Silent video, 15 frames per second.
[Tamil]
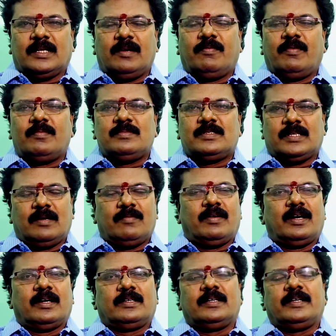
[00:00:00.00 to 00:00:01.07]
செல்வம்
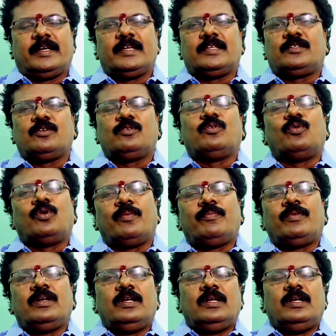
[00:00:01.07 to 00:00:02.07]
செல்வாக்கு கீர்த்தி கூடும்